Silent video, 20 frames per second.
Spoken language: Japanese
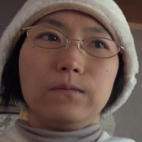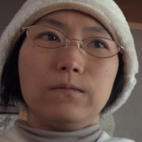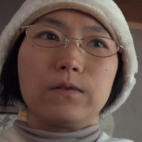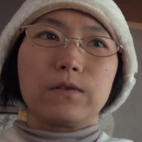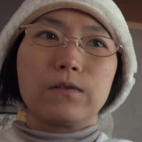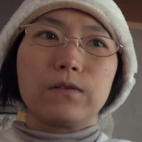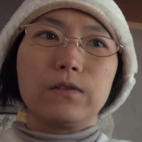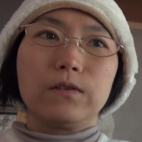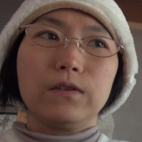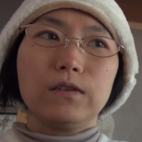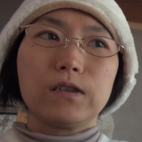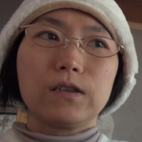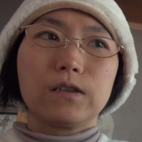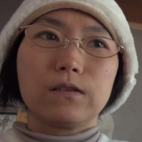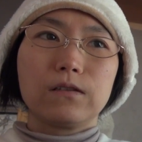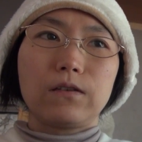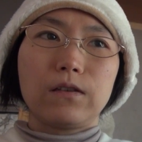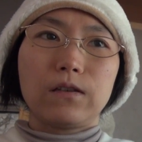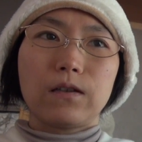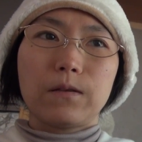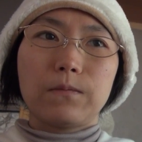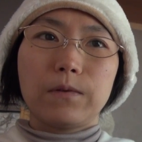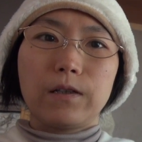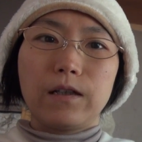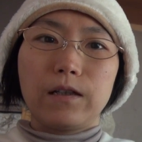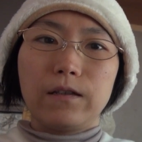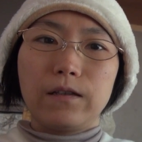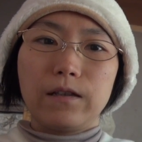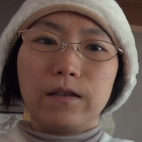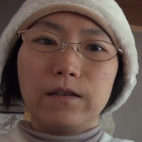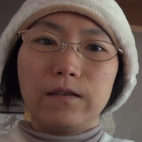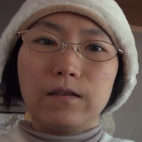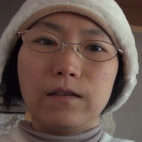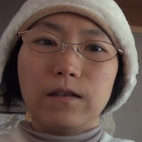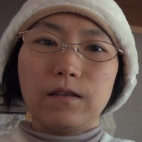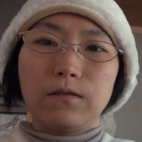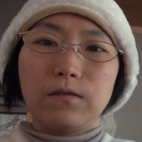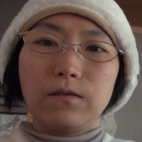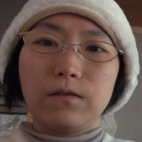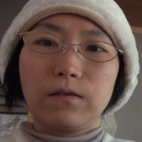もう苦しくてたまらないっ
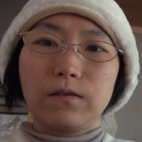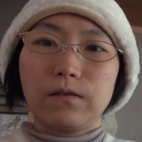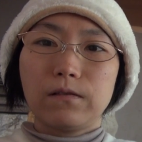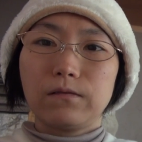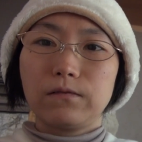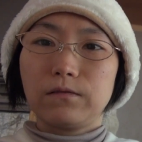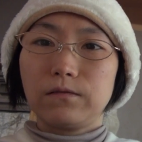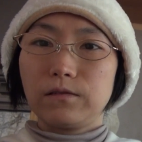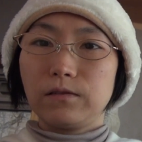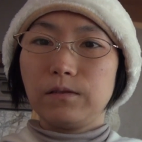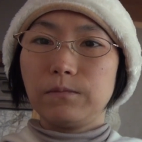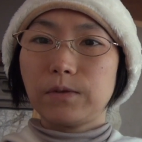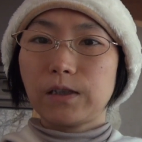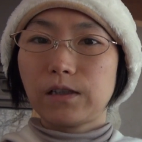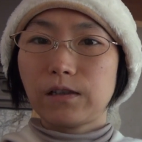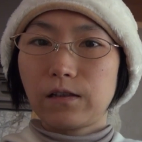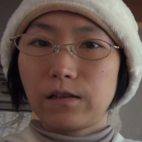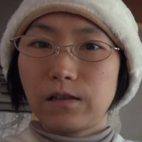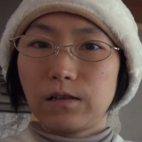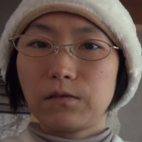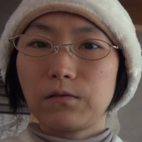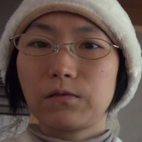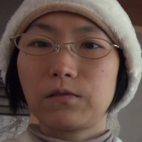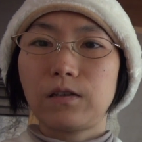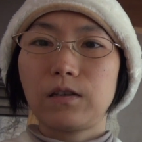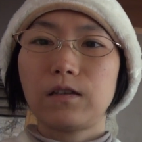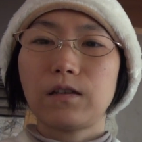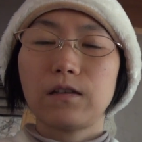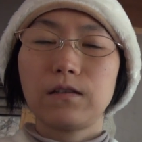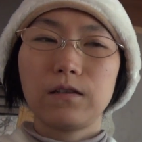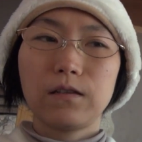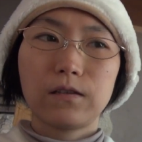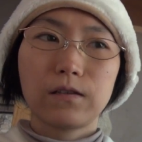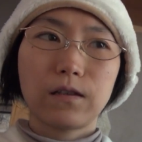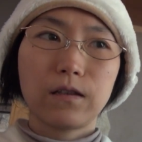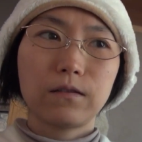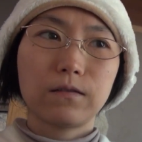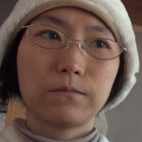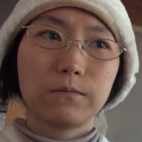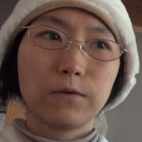ていう動画を今さっき撮ってたんです
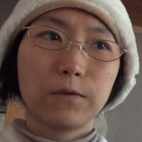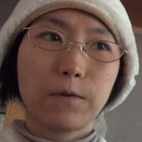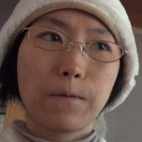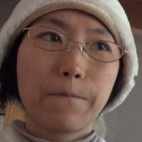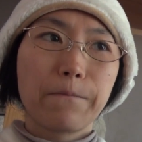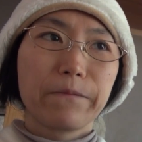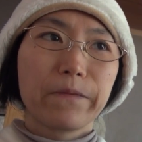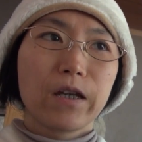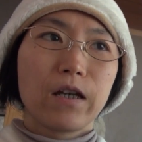けども、